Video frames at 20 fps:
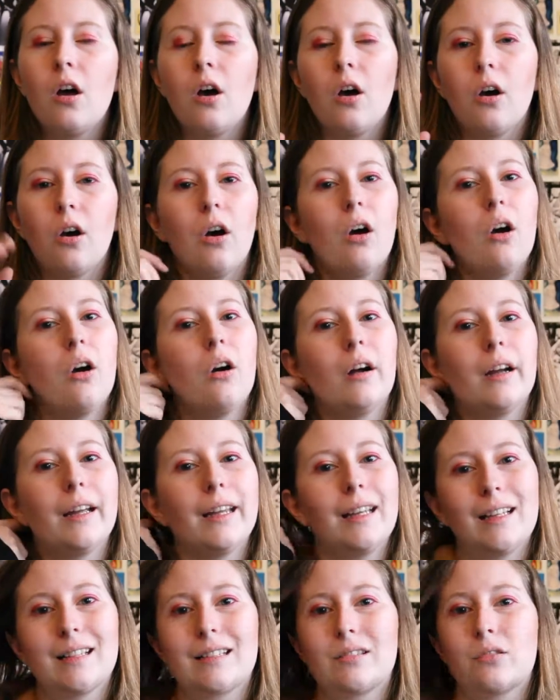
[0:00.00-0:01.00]
euh,
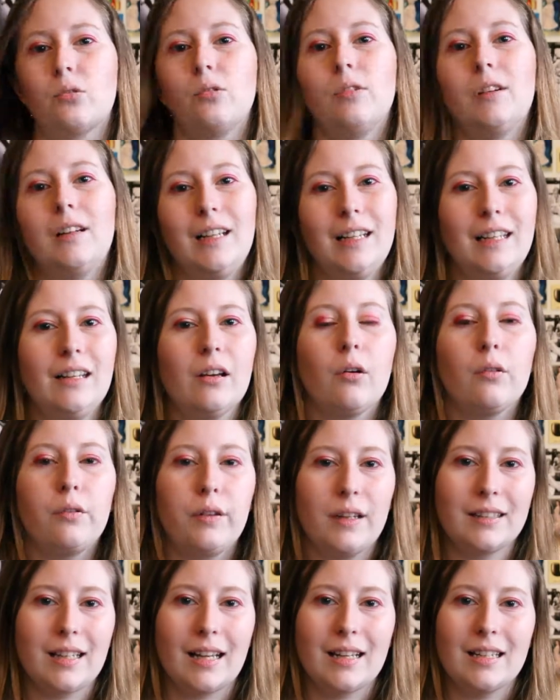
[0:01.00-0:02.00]
et se lie en
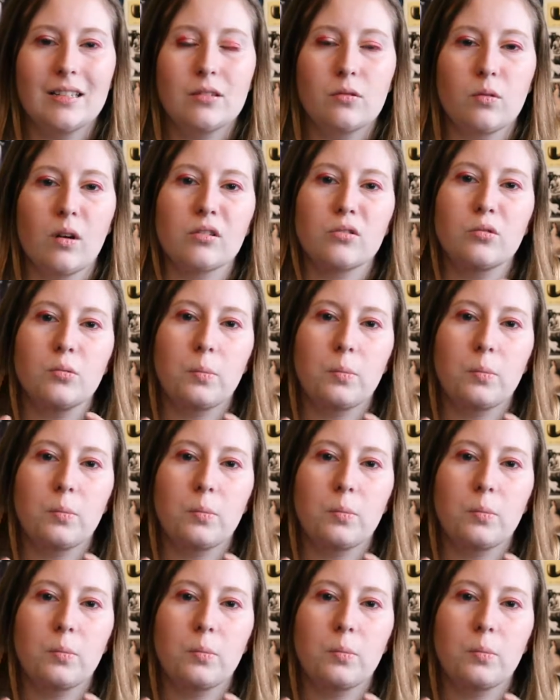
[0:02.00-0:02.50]
fait à l'histoire